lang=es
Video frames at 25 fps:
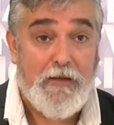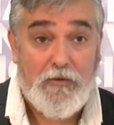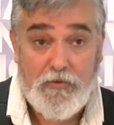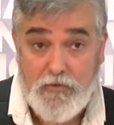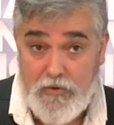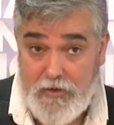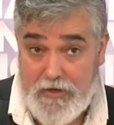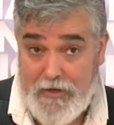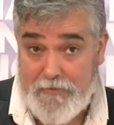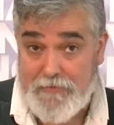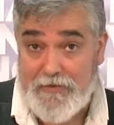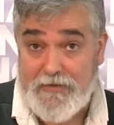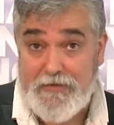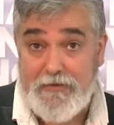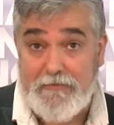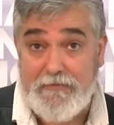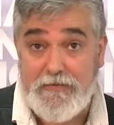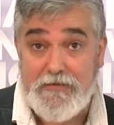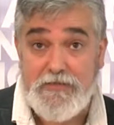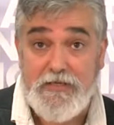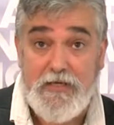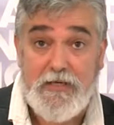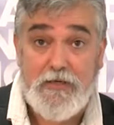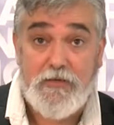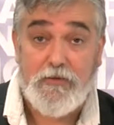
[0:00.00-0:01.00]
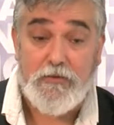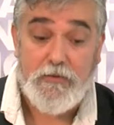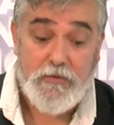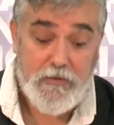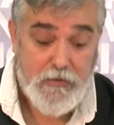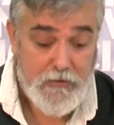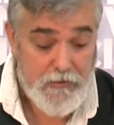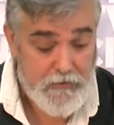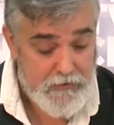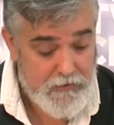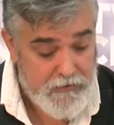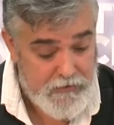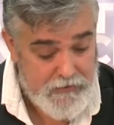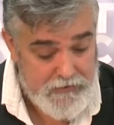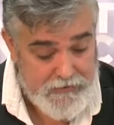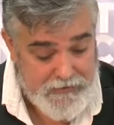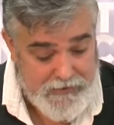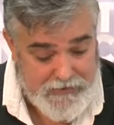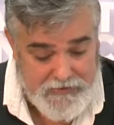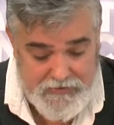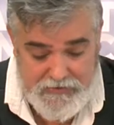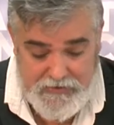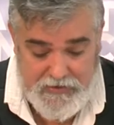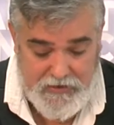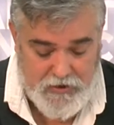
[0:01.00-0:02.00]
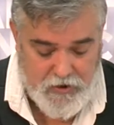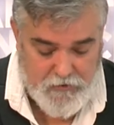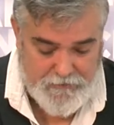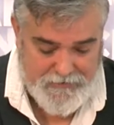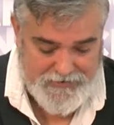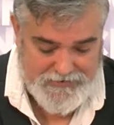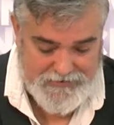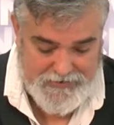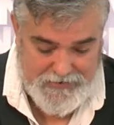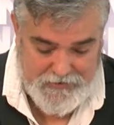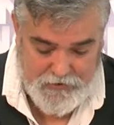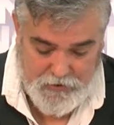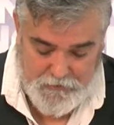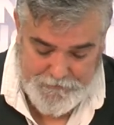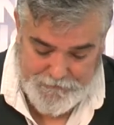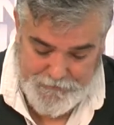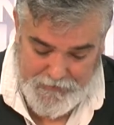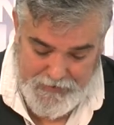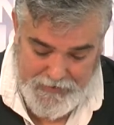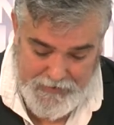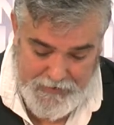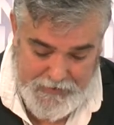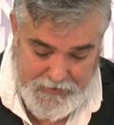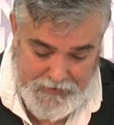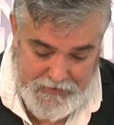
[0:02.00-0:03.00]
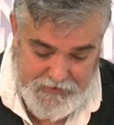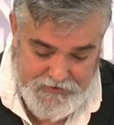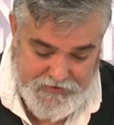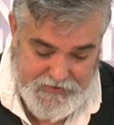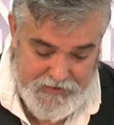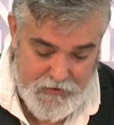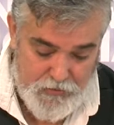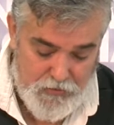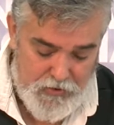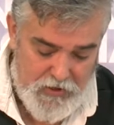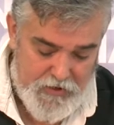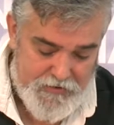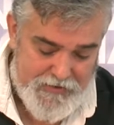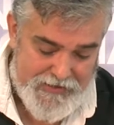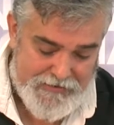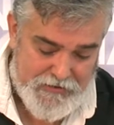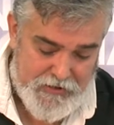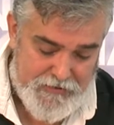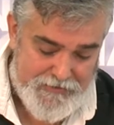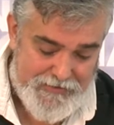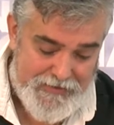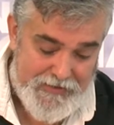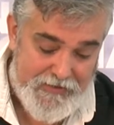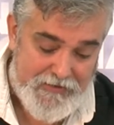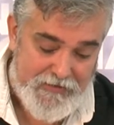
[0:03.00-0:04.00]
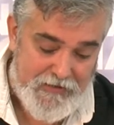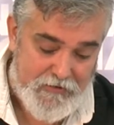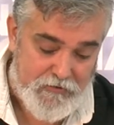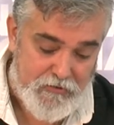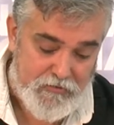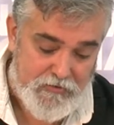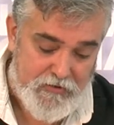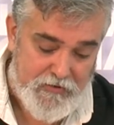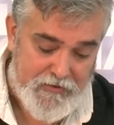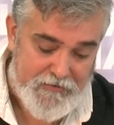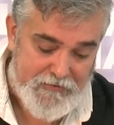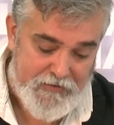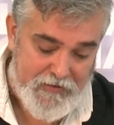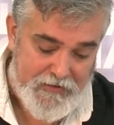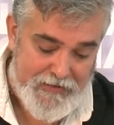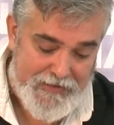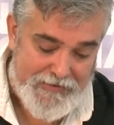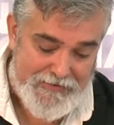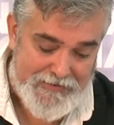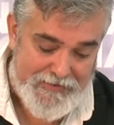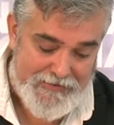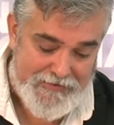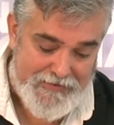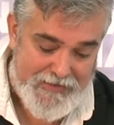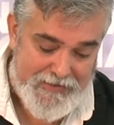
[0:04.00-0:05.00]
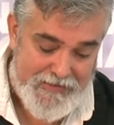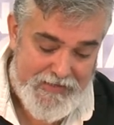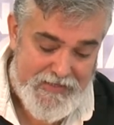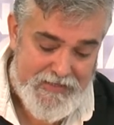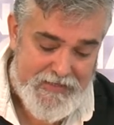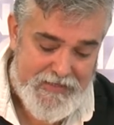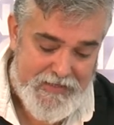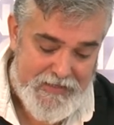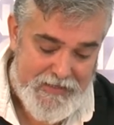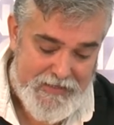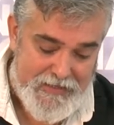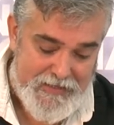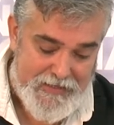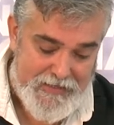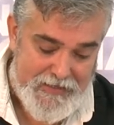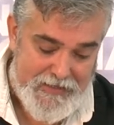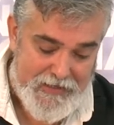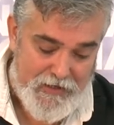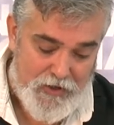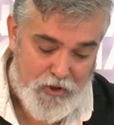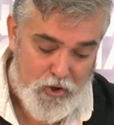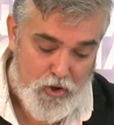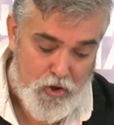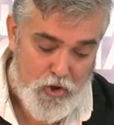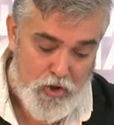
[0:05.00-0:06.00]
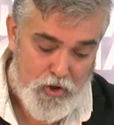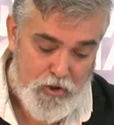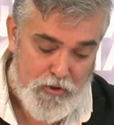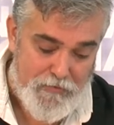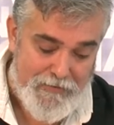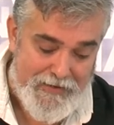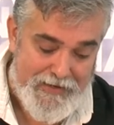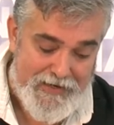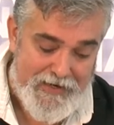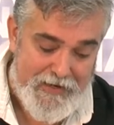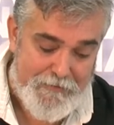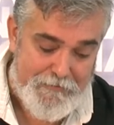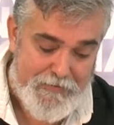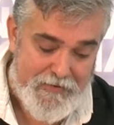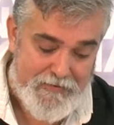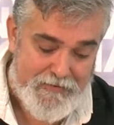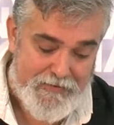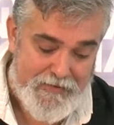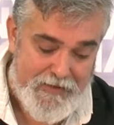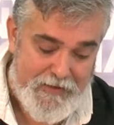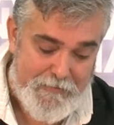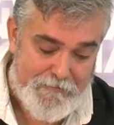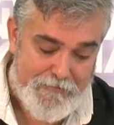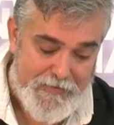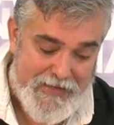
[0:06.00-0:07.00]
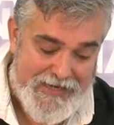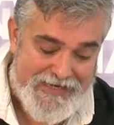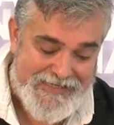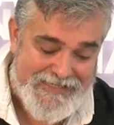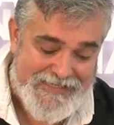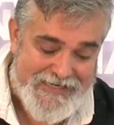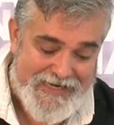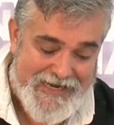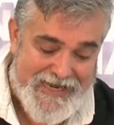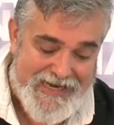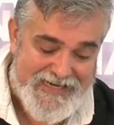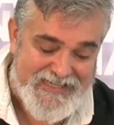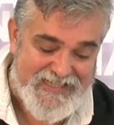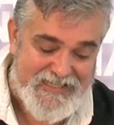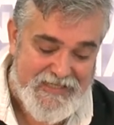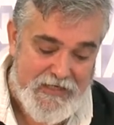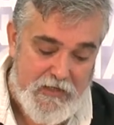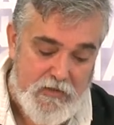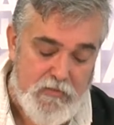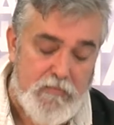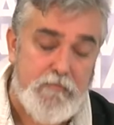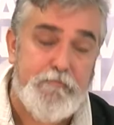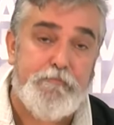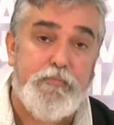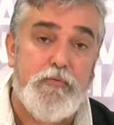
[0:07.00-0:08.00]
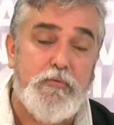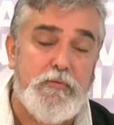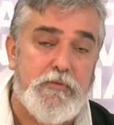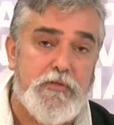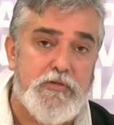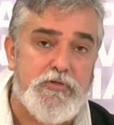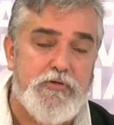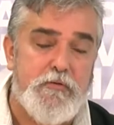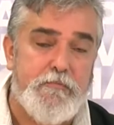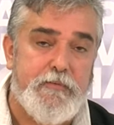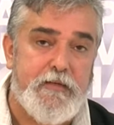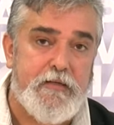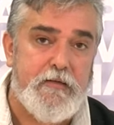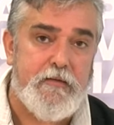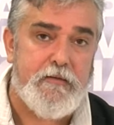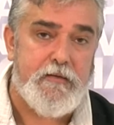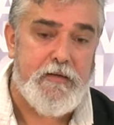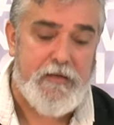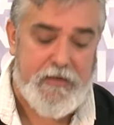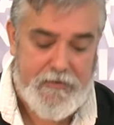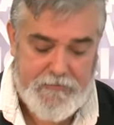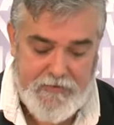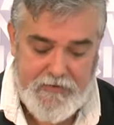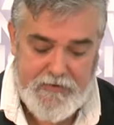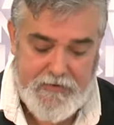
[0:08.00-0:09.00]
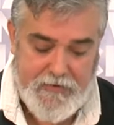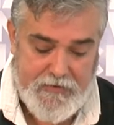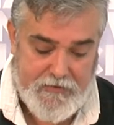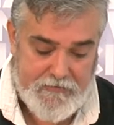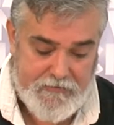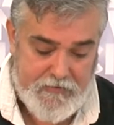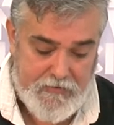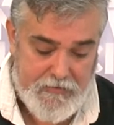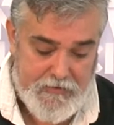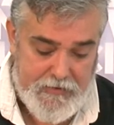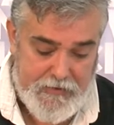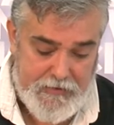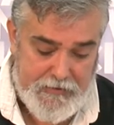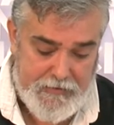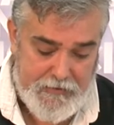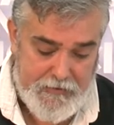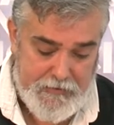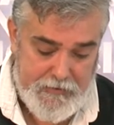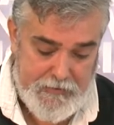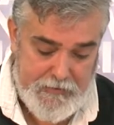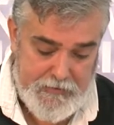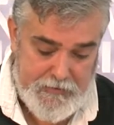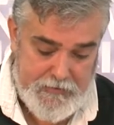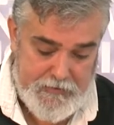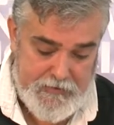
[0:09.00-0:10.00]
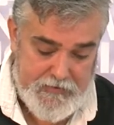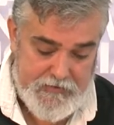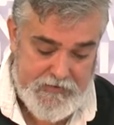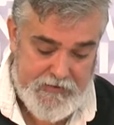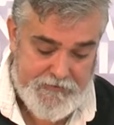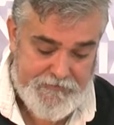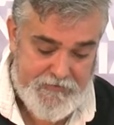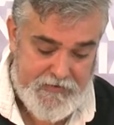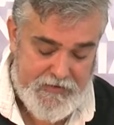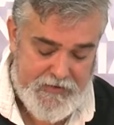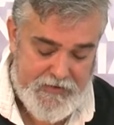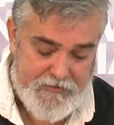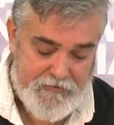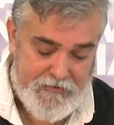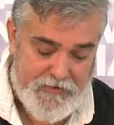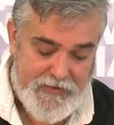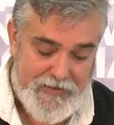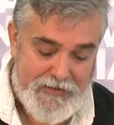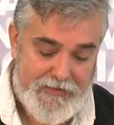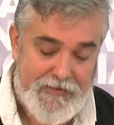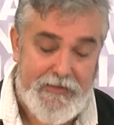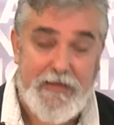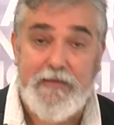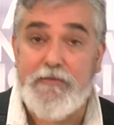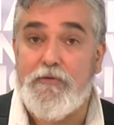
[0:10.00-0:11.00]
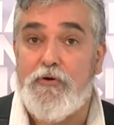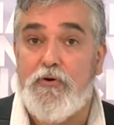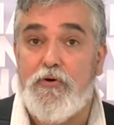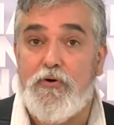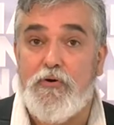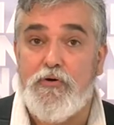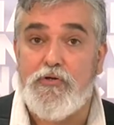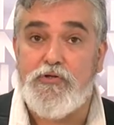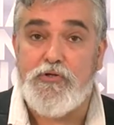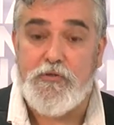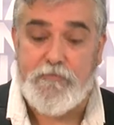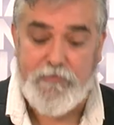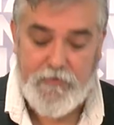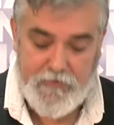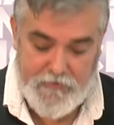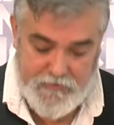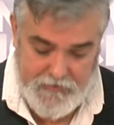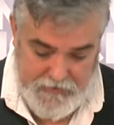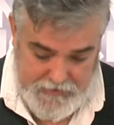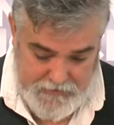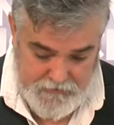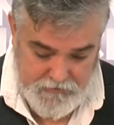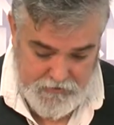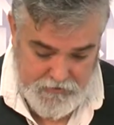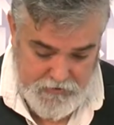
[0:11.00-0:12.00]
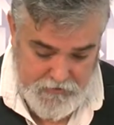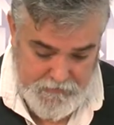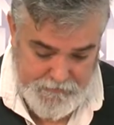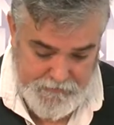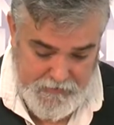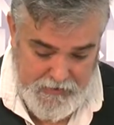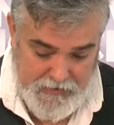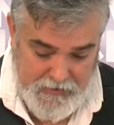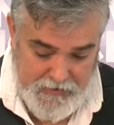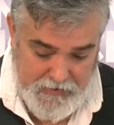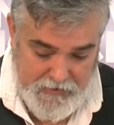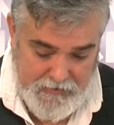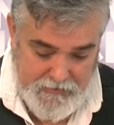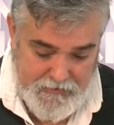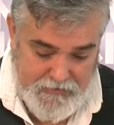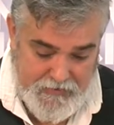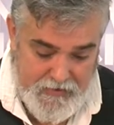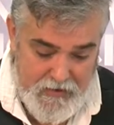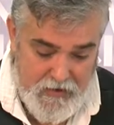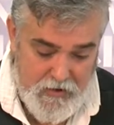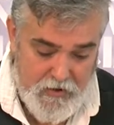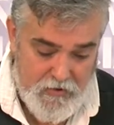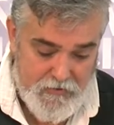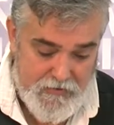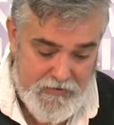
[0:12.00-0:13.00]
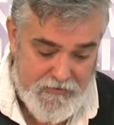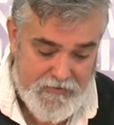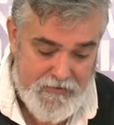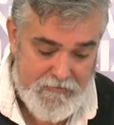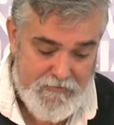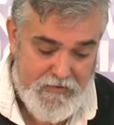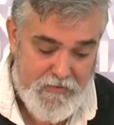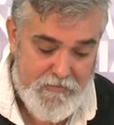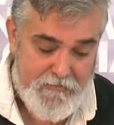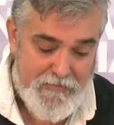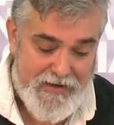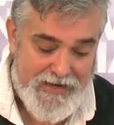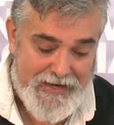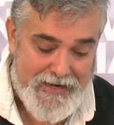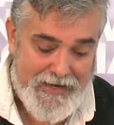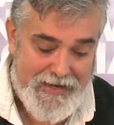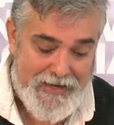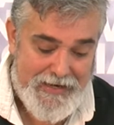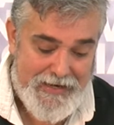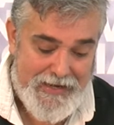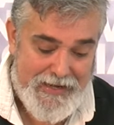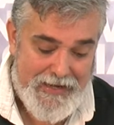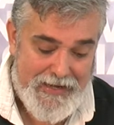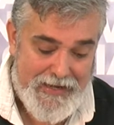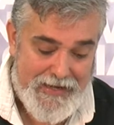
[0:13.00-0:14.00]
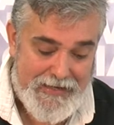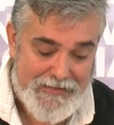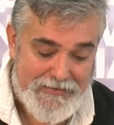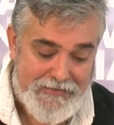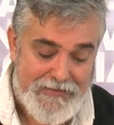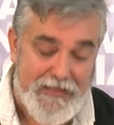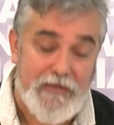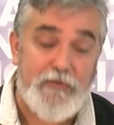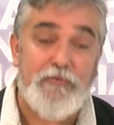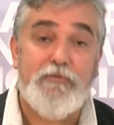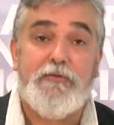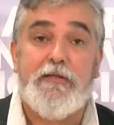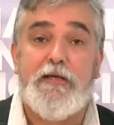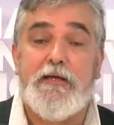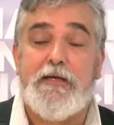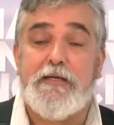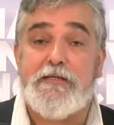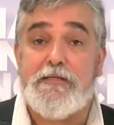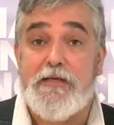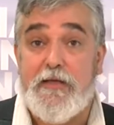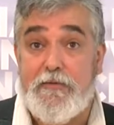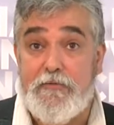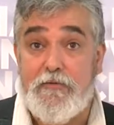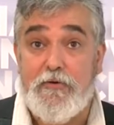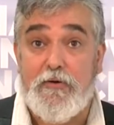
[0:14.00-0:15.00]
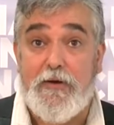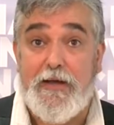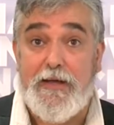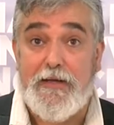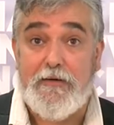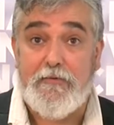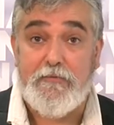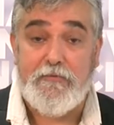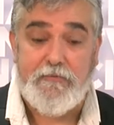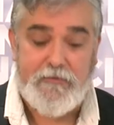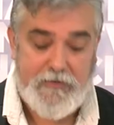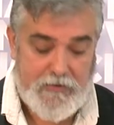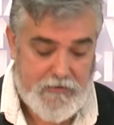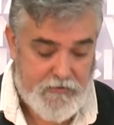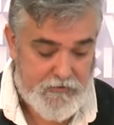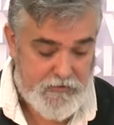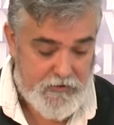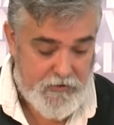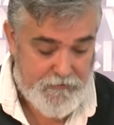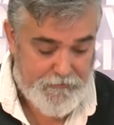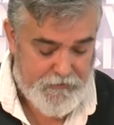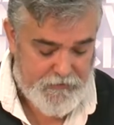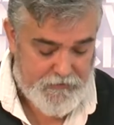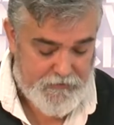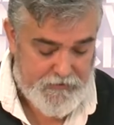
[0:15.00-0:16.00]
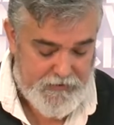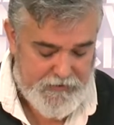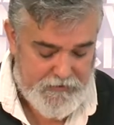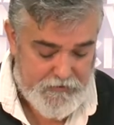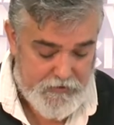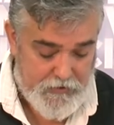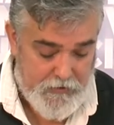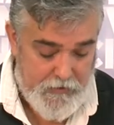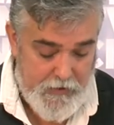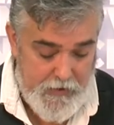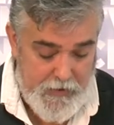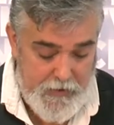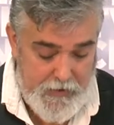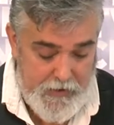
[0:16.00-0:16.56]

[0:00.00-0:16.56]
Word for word: lógicamente del siglo, del siglo pasado. Según los datos del Instituto Nacional de Estadística, en Córdoba el IPC es casi un punto superior a la media nacional, que se ha fijado en el 10,8%, cinco décimas más que la andaluza, que se ha ido al 11,2%.